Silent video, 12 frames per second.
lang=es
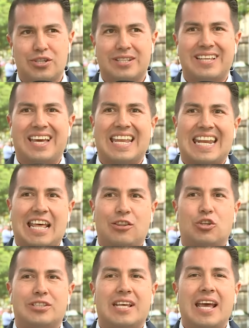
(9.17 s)
Ya está
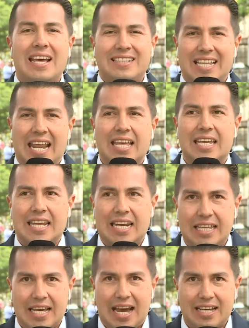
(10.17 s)
generando
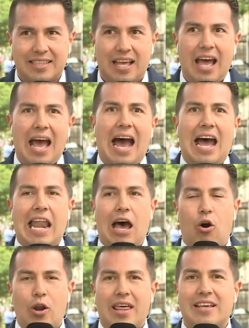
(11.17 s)
tranquilidad a la
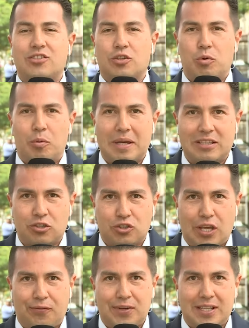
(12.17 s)
hora de estos momentos
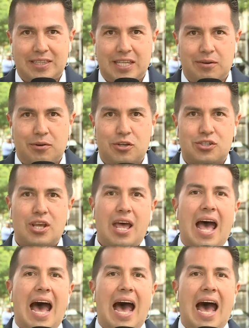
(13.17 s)
definitivos,